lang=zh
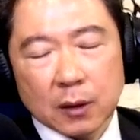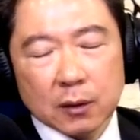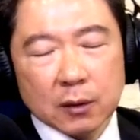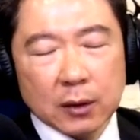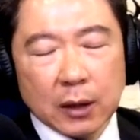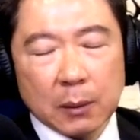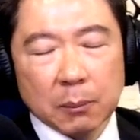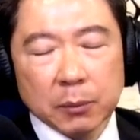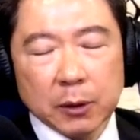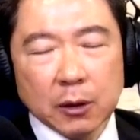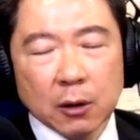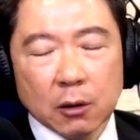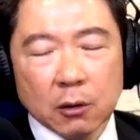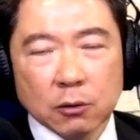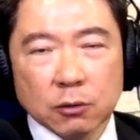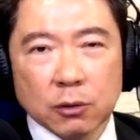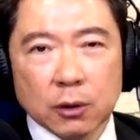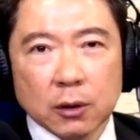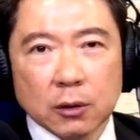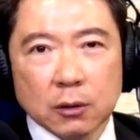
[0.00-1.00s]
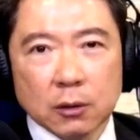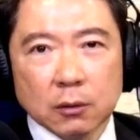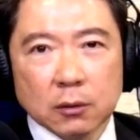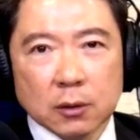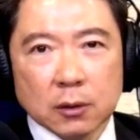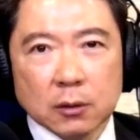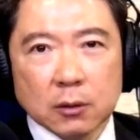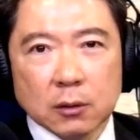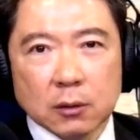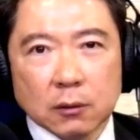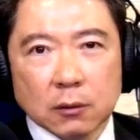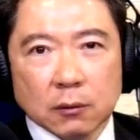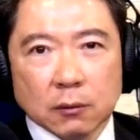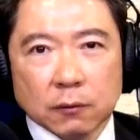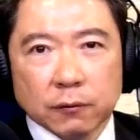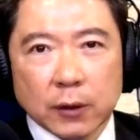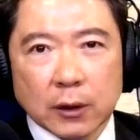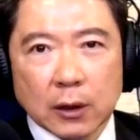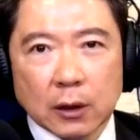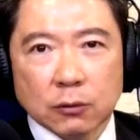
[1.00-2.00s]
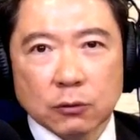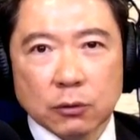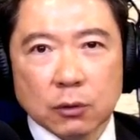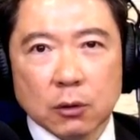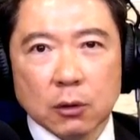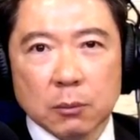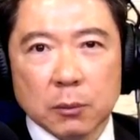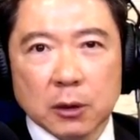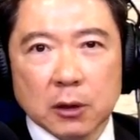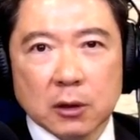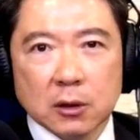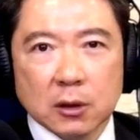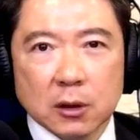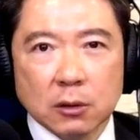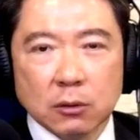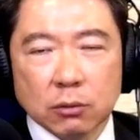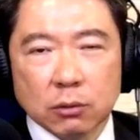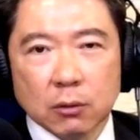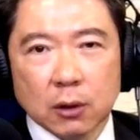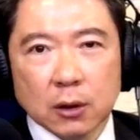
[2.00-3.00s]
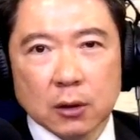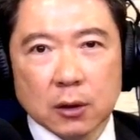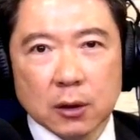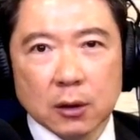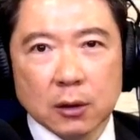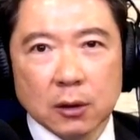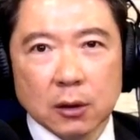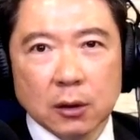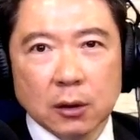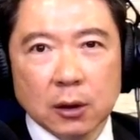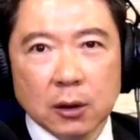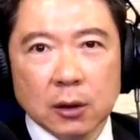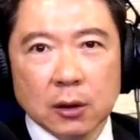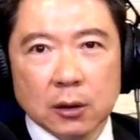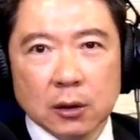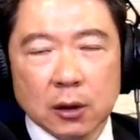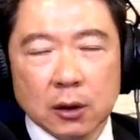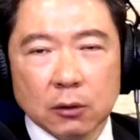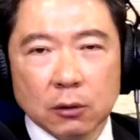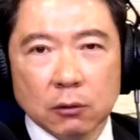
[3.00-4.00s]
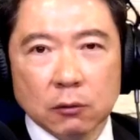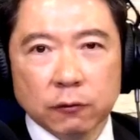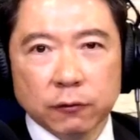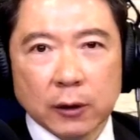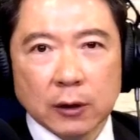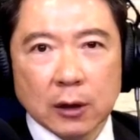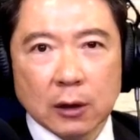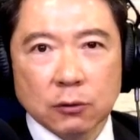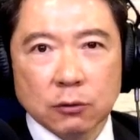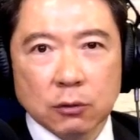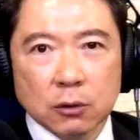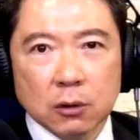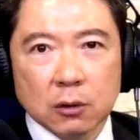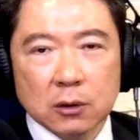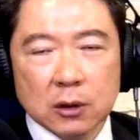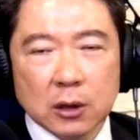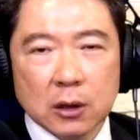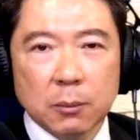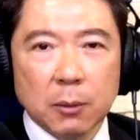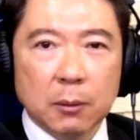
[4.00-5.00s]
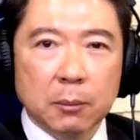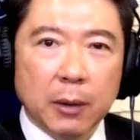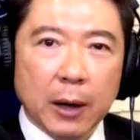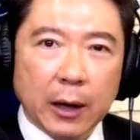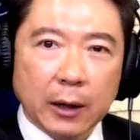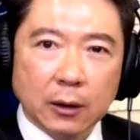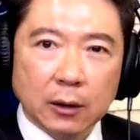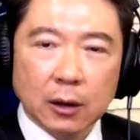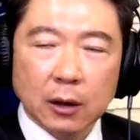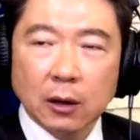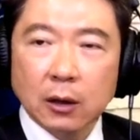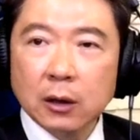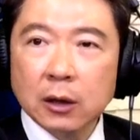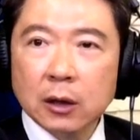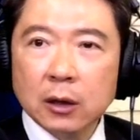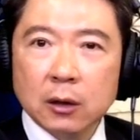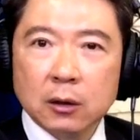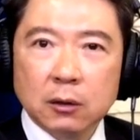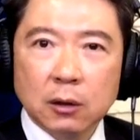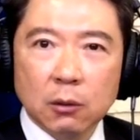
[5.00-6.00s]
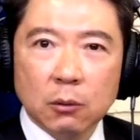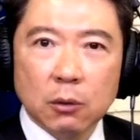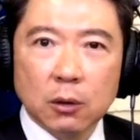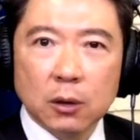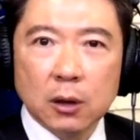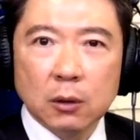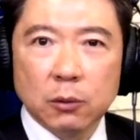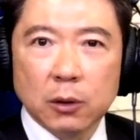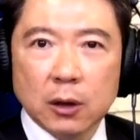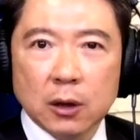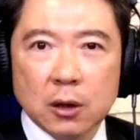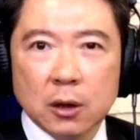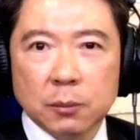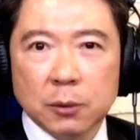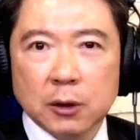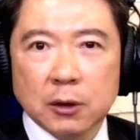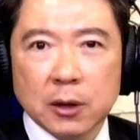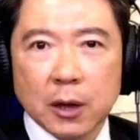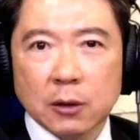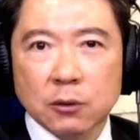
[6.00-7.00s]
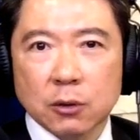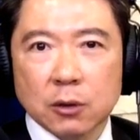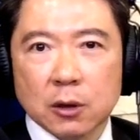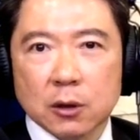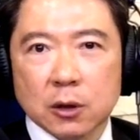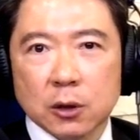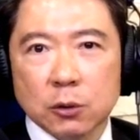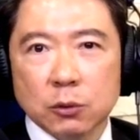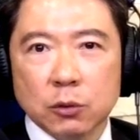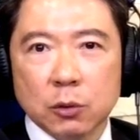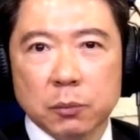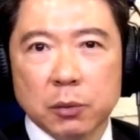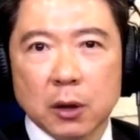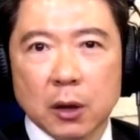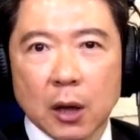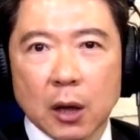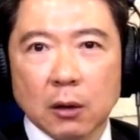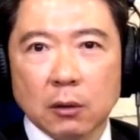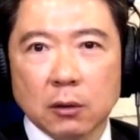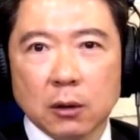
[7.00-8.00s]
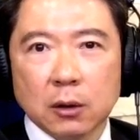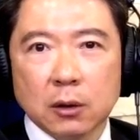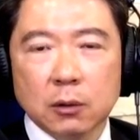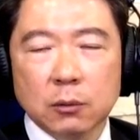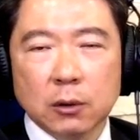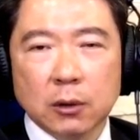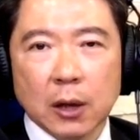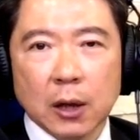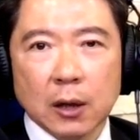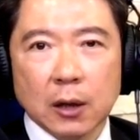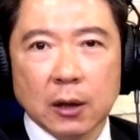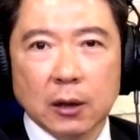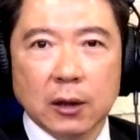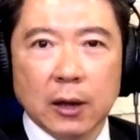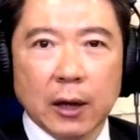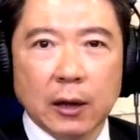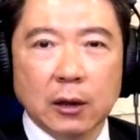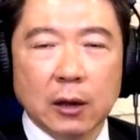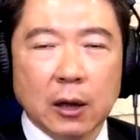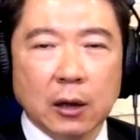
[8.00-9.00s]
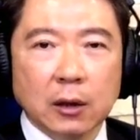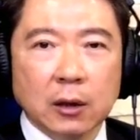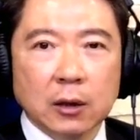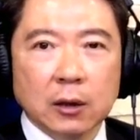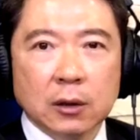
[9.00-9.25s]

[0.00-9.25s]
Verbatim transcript: 两边的候选人都是非常具有民意基础，而且呢也都非常具有基本盘的，那我认为科批参选的几率就不高了，因为他很难呢